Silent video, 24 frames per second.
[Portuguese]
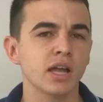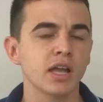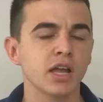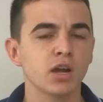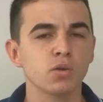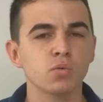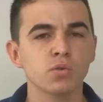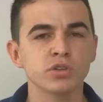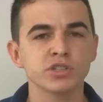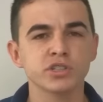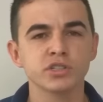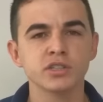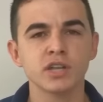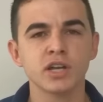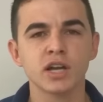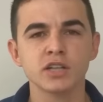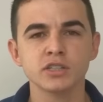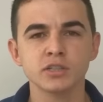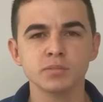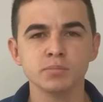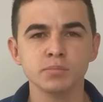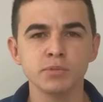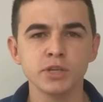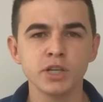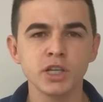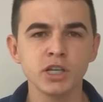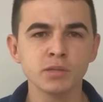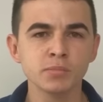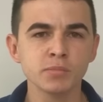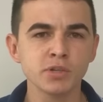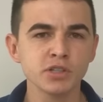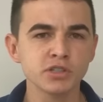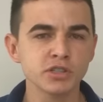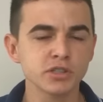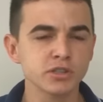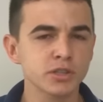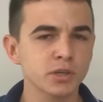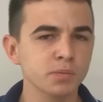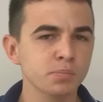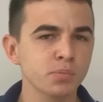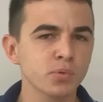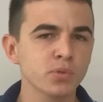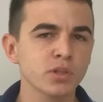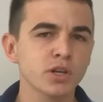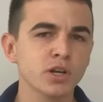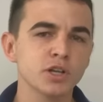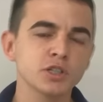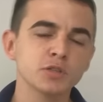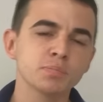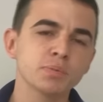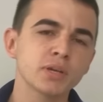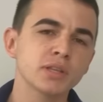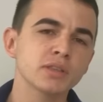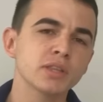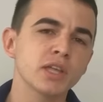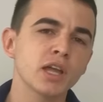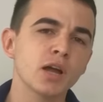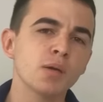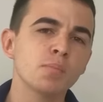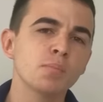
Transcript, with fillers: é a quantidade mínima de tripulantes para ter